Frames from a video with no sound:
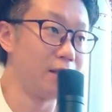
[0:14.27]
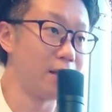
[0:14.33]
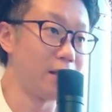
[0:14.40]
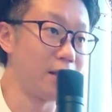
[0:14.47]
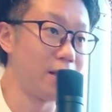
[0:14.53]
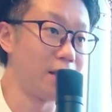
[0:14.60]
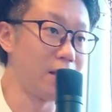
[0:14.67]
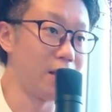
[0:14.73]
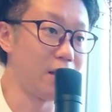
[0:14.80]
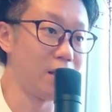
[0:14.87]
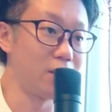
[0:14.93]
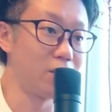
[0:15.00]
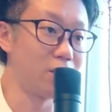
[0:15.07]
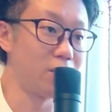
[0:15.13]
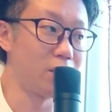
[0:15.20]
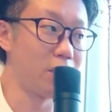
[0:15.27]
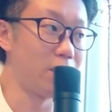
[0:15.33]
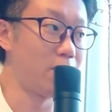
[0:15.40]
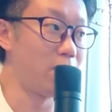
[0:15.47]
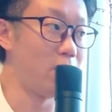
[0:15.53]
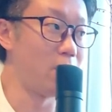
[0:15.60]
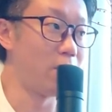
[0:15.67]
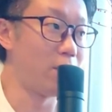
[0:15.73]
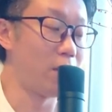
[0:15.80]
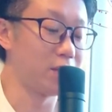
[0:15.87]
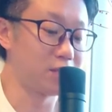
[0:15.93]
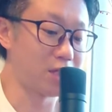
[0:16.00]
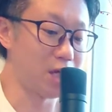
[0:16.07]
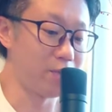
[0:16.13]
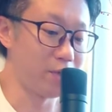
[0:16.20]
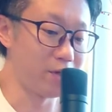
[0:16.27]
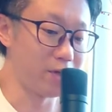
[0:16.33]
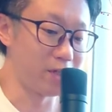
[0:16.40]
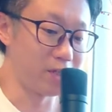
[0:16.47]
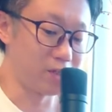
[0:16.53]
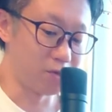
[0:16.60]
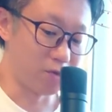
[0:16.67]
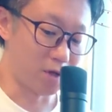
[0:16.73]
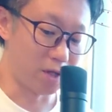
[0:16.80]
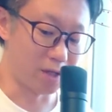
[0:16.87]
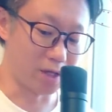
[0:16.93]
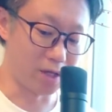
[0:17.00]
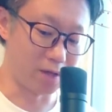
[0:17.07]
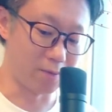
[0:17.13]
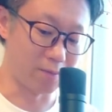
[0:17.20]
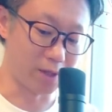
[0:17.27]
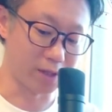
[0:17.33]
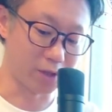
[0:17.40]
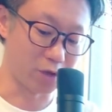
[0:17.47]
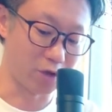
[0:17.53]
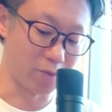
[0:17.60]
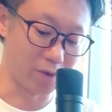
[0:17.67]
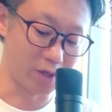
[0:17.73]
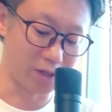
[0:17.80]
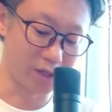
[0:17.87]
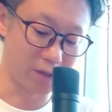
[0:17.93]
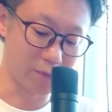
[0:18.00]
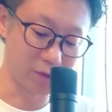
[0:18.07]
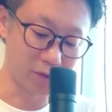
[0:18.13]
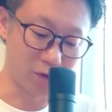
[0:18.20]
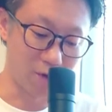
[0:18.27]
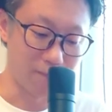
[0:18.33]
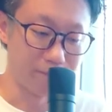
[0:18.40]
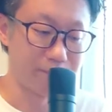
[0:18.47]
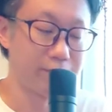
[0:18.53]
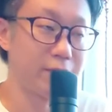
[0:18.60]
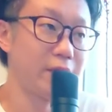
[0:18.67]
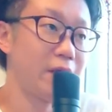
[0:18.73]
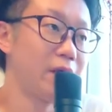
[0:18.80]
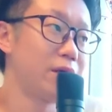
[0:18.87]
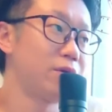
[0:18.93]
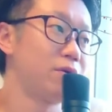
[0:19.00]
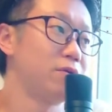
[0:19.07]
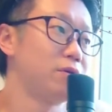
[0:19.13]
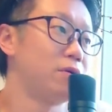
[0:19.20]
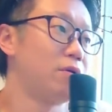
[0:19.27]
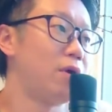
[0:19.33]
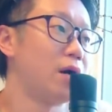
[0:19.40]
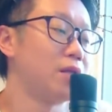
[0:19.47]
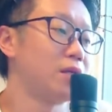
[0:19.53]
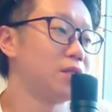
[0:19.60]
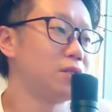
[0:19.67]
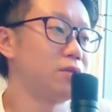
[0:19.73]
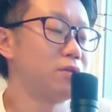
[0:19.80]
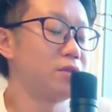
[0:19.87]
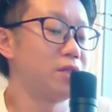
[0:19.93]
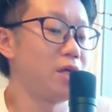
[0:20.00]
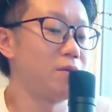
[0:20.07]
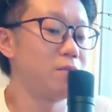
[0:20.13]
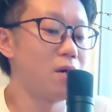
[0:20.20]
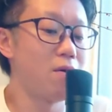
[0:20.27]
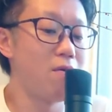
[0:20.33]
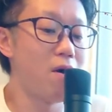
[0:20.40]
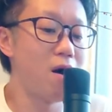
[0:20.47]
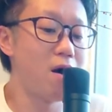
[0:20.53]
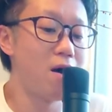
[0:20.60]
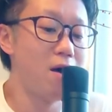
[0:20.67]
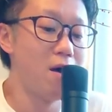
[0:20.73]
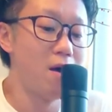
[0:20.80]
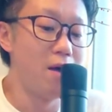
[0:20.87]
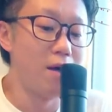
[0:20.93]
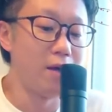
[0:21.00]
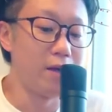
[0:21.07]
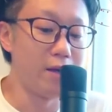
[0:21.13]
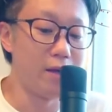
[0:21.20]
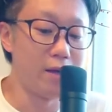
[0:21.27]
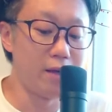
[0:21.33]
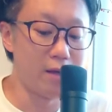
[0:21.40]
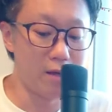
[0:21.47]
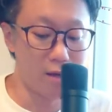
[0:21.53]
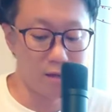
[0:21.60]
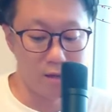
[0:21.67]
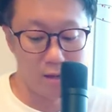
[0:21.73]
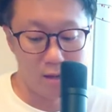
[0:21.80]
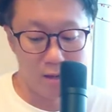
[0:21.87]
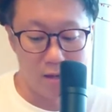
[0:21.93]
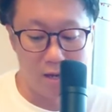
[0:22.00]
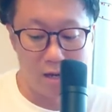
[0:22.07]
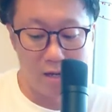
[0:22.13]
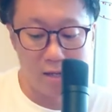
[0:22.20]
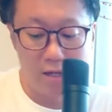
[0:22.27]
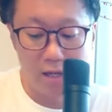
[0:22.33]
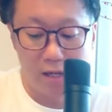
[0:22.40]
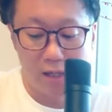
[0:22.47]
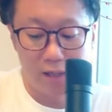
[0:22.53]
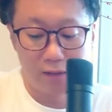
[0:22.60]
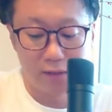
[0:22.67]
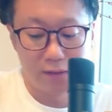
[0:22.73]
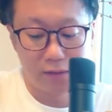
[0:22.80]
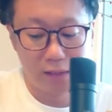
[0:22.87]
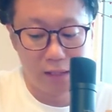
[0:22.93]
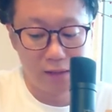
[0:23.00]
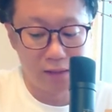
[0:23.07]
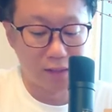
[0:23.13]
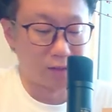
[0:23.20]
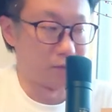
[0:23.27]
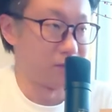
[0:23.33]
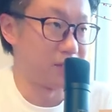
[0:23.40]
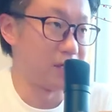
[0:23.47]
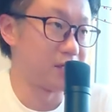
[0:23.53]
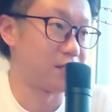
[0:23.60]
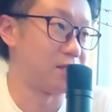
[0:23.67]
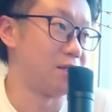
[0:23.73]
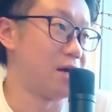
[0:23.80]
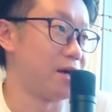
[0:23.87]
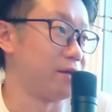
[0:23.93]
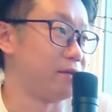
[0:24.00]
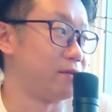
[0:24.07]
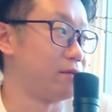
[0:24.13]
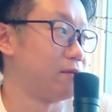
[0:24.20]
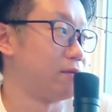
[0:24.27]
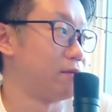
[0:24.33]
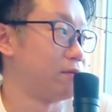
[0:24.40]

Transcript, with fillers: す。ねえー、っと、これはもう8回目ぐらいでしょうかね。また今日もやっていきましょう。で、今日のお話のテーマは、えー、やりがいなんて存在しない。っ